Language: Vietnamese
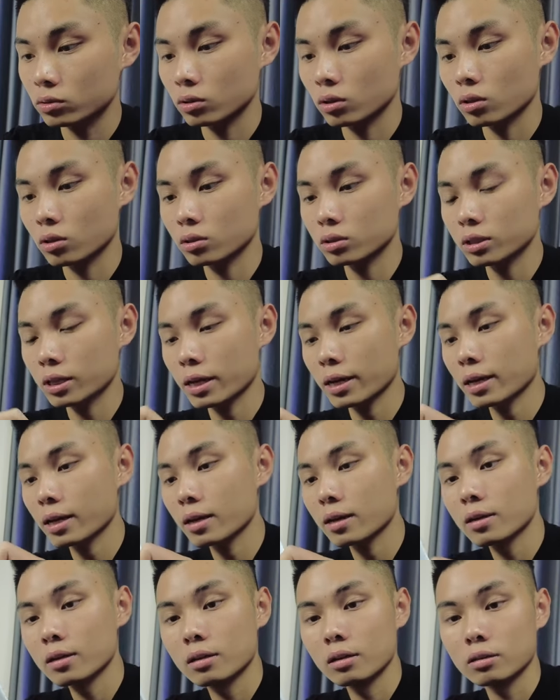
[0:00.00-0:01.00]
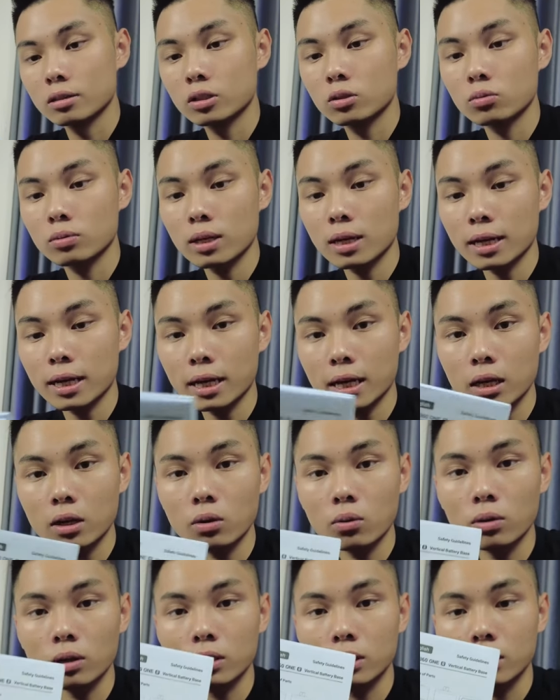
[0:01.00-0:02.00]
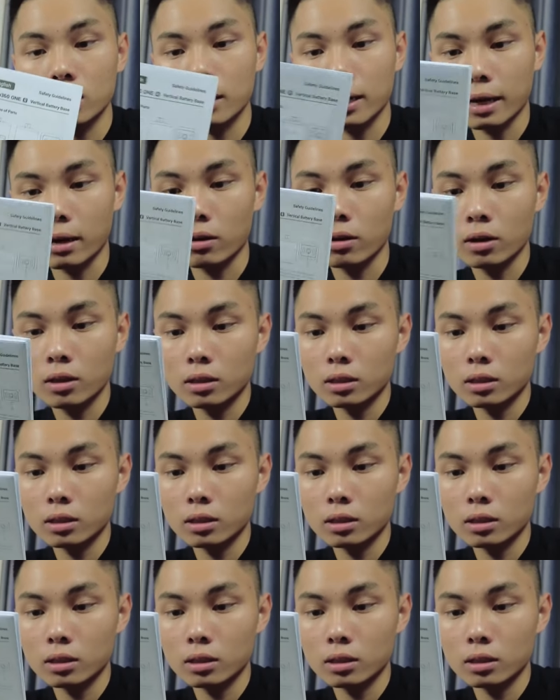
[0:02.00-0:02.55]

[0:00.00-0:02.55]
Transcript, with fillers: nó sẽ hướng dẫn chúng ta cách kết nối là như thế nào